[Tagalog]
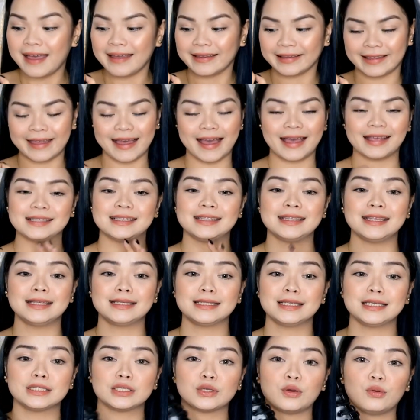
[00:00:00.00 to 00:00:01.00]
Guys, this
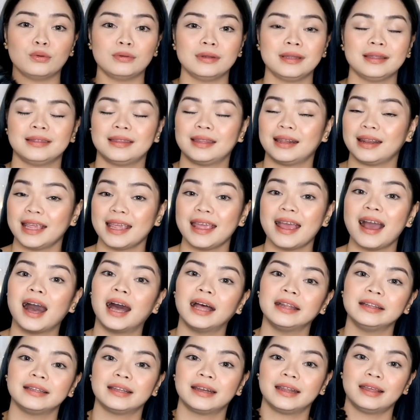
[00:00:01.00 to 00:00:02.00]
is only
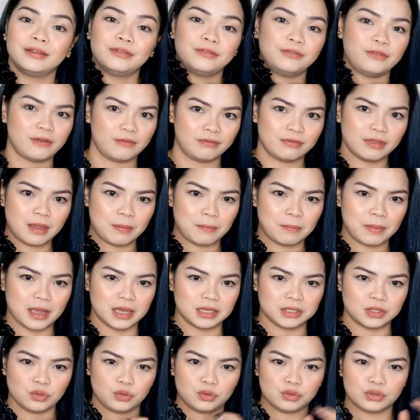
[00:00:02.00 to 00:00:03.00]
350
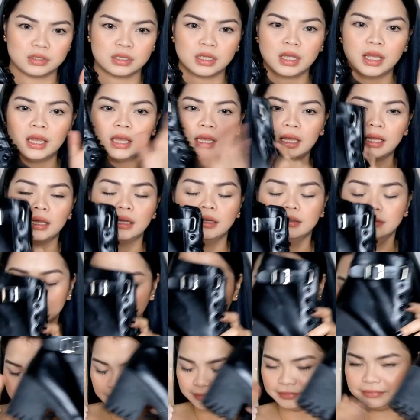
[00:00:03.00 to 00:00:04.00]
pesos.
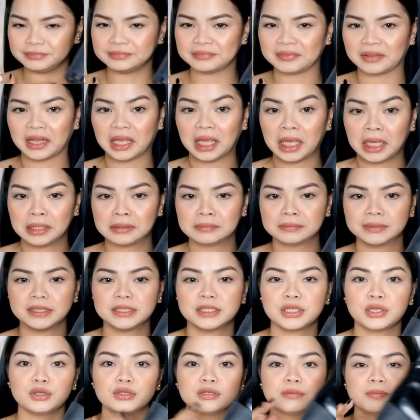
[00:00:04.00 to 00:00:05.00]
Eh,
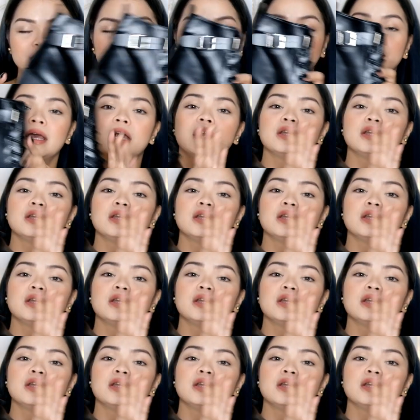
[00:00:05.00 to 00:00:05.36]
excuse me.